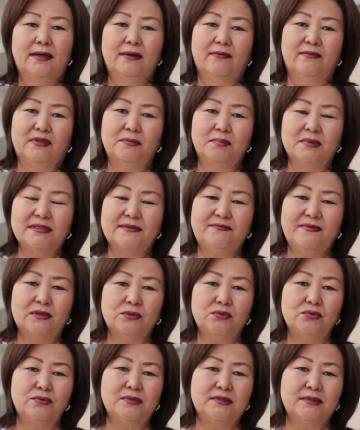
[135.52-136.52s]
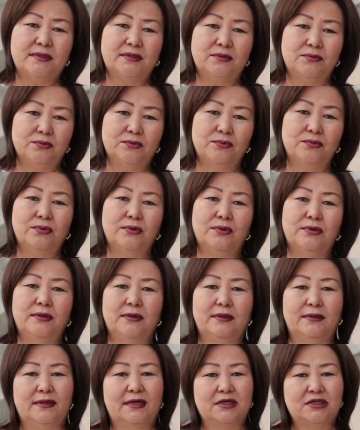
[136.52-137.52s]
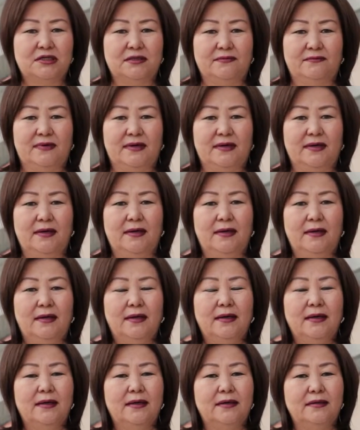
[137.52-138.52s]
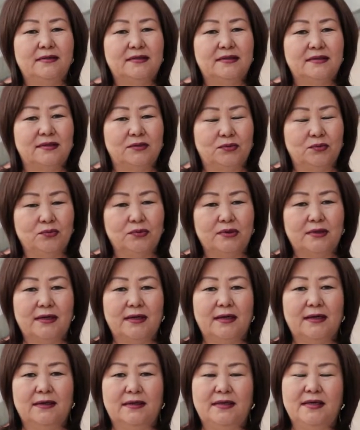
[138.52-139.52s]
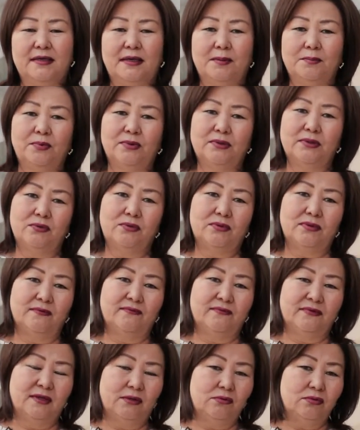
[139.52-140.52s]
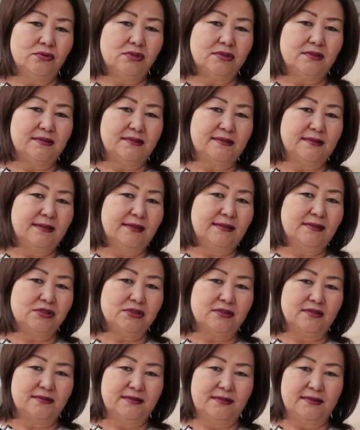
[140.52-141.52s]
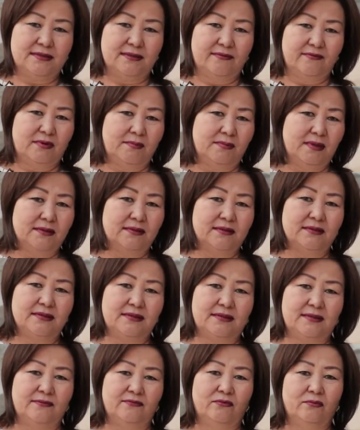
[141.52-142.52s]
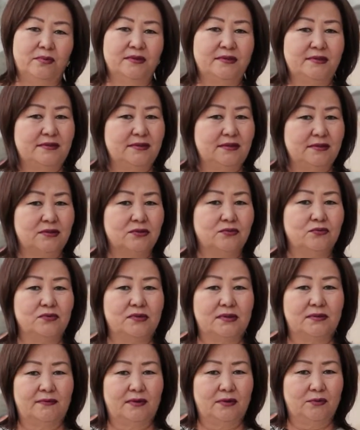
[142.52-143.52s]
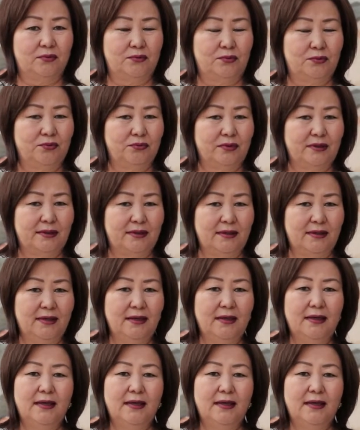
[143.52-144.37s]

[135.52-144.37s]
в атмосферную среду нашего института, где работают выдающиеся личности современности в области искусства и культуры –